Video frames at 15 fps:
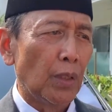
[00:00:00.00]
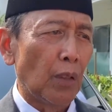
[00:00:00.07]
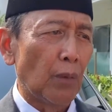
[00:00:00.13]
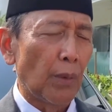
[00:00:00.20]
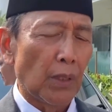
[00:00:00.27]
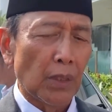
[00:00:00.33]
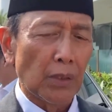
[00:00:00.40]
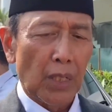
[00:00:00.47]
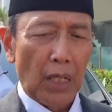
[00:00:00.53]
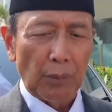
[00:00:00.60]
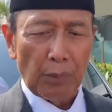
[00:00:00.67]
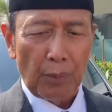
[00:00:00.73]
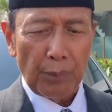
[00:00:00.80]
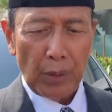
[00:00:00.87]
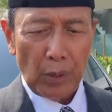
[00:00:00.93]
dan pada saat
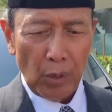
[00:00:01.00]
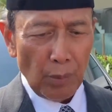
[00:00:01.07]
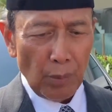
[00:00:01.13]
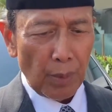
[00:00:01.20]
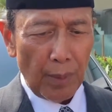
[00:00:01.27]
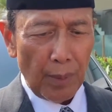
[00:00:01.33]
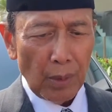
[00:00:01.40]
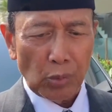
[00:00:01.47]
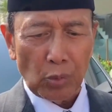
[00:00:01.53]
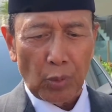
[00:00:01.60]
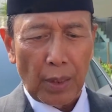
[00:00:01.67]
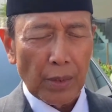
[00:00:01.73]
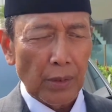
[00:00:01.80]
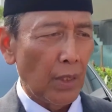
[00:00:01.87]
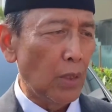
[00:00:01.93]
pemilu memang
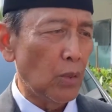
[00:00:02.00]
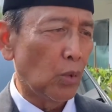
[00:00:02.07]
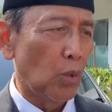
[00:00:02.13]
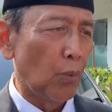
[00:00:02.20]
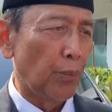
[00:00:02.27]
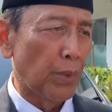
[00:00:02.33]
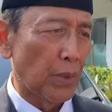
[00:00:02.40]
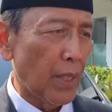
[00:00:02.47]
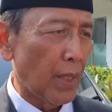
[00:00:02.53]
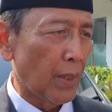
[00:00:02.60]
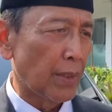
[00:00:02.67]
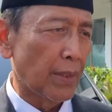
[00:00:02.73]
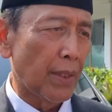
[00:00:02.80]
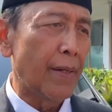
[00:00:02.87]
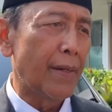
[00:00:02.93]
suara saya cukup besar
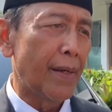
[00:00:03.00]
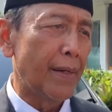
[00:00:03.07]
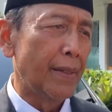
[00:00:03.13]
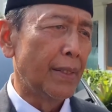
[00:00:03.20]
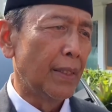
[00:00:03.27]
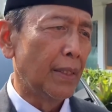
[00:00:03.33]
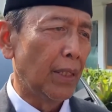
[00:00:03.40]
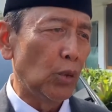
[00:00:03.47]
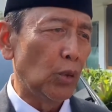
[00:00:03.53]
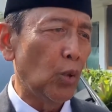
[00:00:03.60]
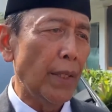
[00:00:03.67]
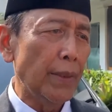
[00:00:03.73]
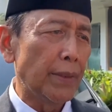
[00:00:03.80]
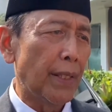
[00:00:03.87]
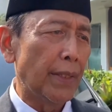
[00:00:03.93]
di sana.
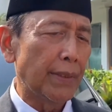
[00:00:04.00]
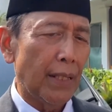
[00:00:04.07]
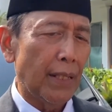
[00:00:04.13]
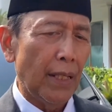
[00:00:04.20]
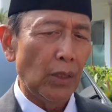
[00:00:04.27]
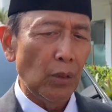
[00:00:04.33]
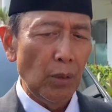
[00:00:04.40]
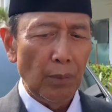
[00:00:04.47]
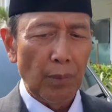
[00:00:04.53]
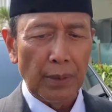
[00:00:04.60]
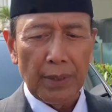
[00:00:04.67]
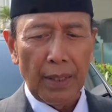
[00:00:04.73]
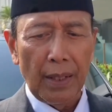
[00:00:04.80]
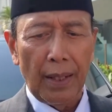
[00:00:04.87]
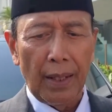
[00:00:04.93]
Itu aja, setelah itu memang
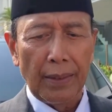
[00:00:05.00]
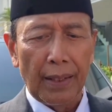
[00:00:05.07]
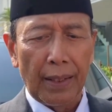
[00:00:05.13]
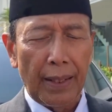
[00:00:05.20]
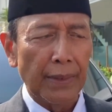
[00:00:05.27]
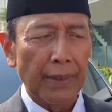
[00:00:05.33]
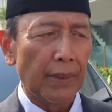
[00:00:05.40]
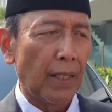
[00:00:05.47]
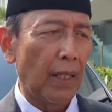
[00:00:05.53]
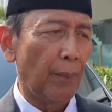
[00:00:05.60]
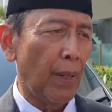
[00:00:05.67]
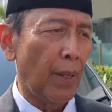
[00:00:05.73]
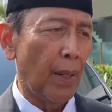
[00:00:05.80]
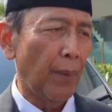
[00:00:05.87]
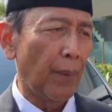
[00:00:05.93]
saya nggak ada kaitan
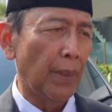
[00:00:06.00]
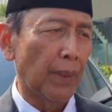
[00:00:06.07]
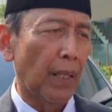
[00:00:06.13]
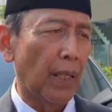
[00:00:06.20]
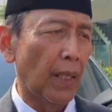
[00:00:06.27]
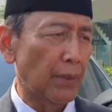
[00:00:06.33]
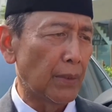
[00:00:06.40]
apa-apa dengan